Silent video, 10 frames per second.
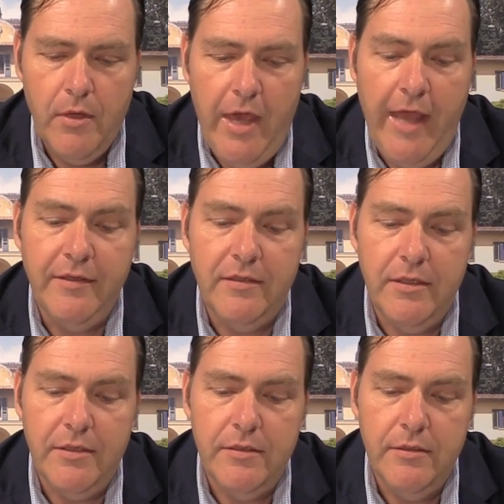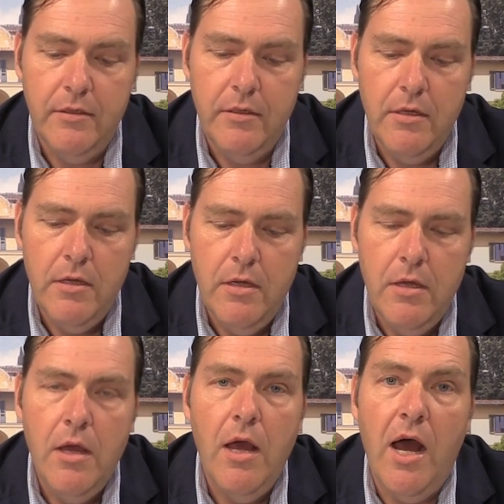Endlich,
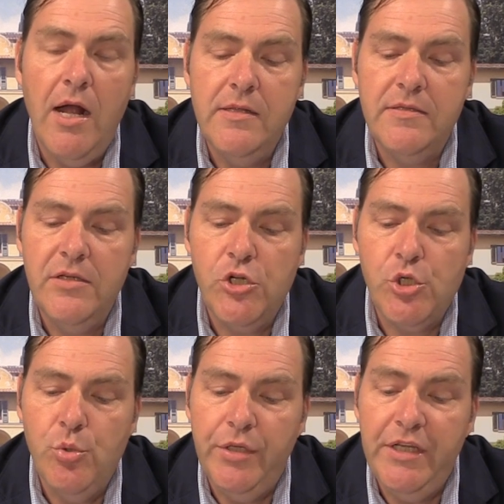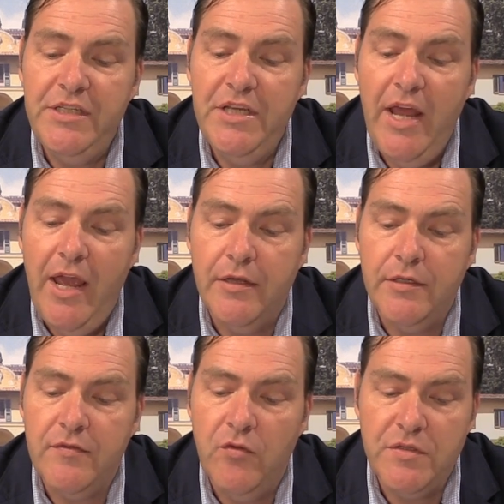als sie schon in die Nähe
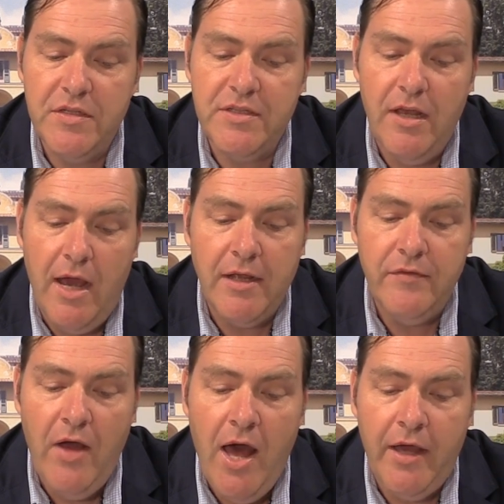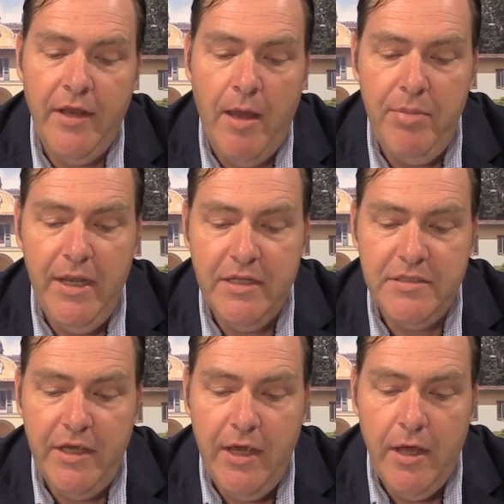des Flusses gelangt waren,
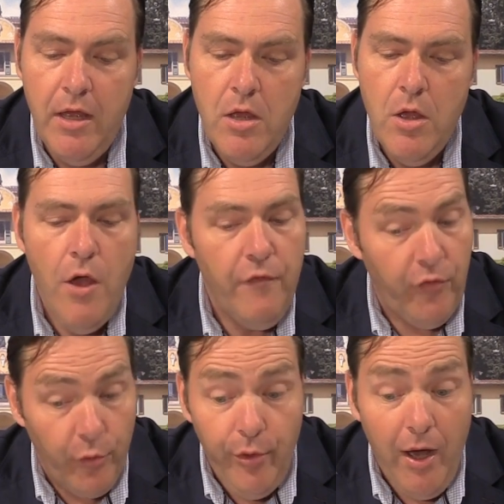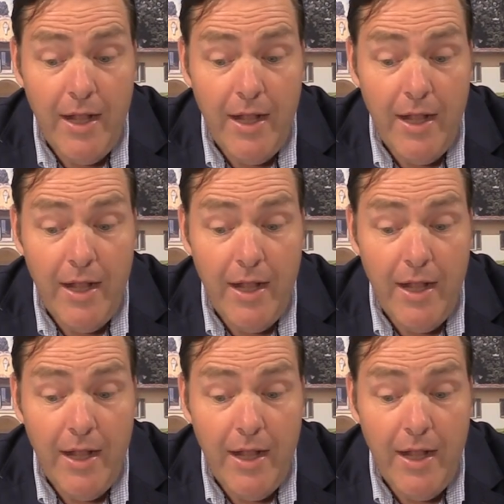erblickte er, früher